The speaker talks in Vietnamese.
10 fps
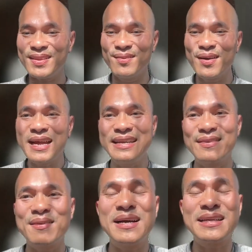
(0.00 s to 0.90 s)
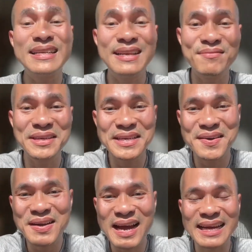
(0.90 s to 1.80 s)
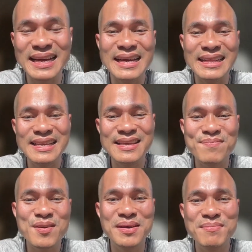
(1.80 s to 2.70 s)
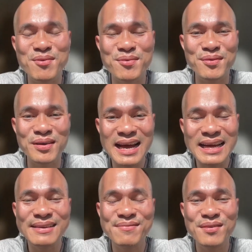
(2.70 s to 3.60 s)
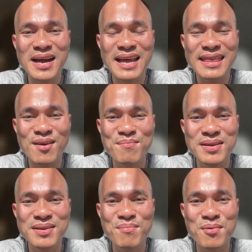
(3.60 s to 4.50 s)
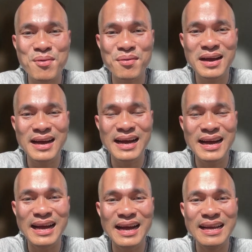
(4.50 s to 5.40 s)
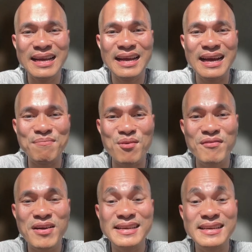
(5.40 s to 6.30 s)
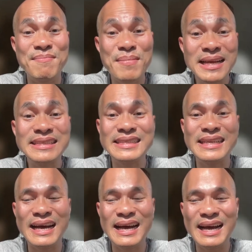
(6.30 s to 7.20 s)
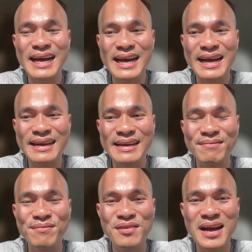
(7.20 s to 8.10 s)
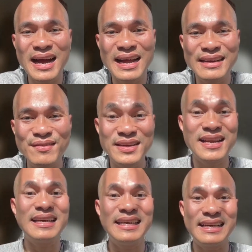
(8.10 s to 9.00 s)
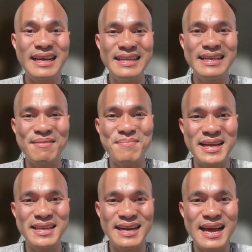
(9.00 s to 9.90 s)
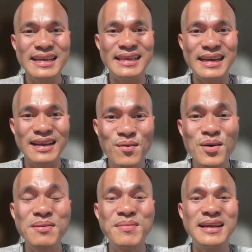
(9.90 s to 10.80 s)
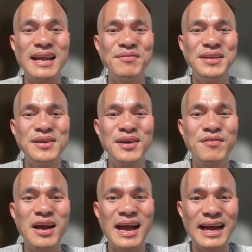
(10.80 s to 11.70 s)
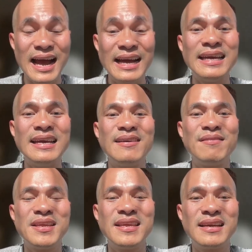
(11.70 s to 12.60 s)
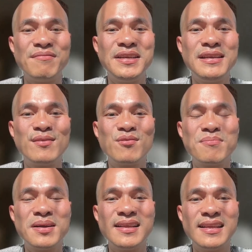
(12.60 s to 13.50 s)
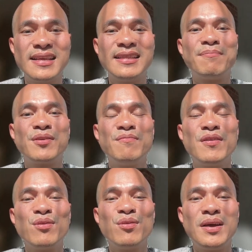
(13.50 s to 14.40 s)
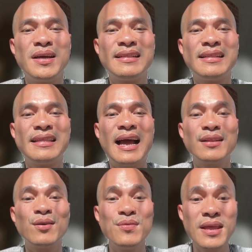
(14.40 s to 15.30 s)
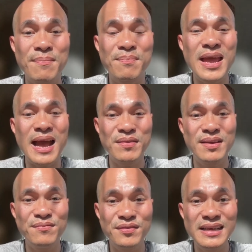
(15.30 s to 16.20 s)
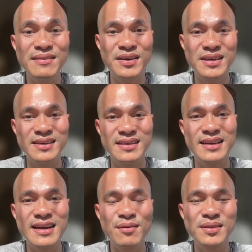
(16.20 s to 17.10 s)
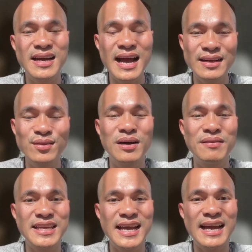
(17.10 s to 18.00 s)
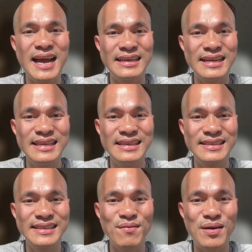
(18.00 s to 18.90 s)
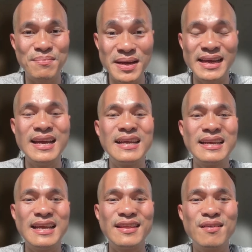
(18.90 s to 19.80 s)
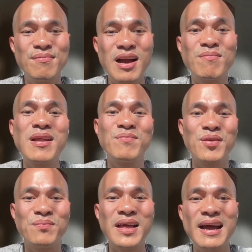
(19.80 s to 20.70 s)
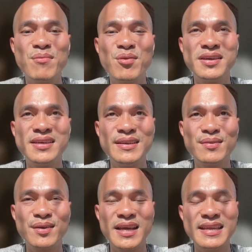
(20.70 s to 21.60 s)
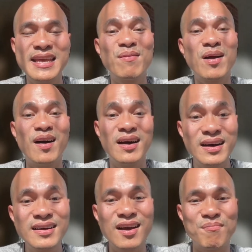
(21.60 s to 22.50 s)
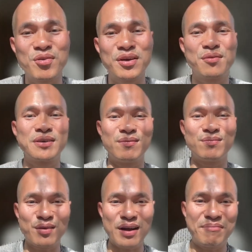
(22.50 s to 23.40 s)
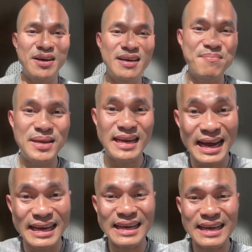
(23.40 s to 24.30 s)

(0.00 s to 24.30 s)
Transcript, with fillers: Alright, nếu các bạn thích cái video này thì giúp cho mình một nút like và cho mình một uh, một vài chữ comment à, và nếu chưa đăng ký kênh thì các bạn nhớ đăng ký kênh luôn mình ra video vào hàng ngày và những cái video của mình thì chỉ tập trung vào chuyện tăng thu nhập, giảm chi phí và hướng dẫn đầu tư an toàn và dài hạn trên thị trường chứng khoán Mỹ để cho cộng đồng chúng ta mỗi người đều có thể giàu có hơn, có một cái cuộc sống tốt đẹp hơn ở Mỹ này.